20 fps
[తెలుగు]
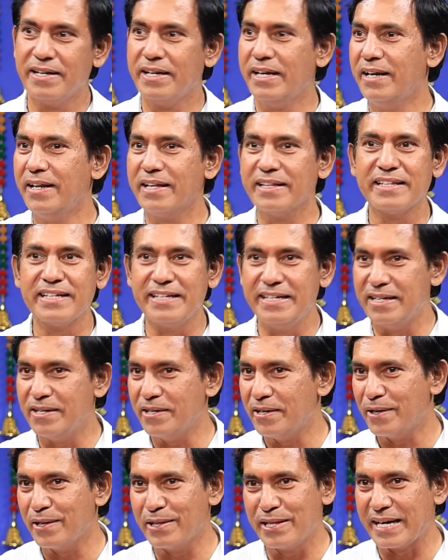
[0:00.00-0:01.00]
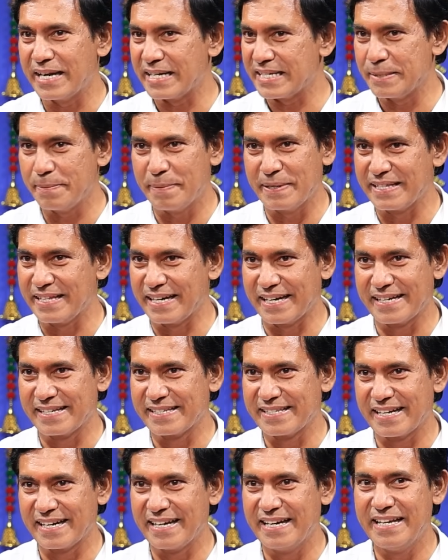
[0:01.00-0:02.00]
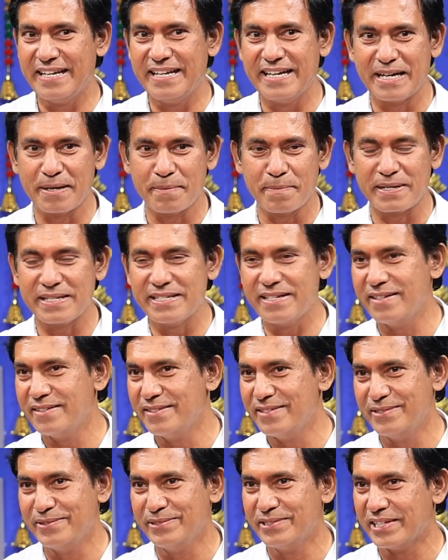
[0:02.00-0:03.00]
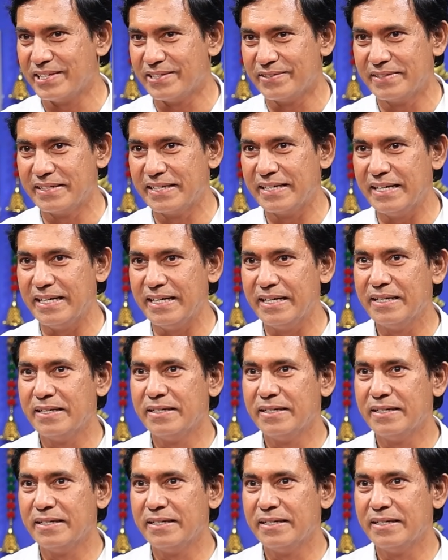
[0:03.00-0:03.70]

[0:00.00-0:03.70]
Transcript: ఇల్లంతా ఇంట్లో వాళ్ళందరూ కష్టపడతారు కదా సార్ నేను ఇక్కడ ప్రజలు తిరుగుతా ఉంటే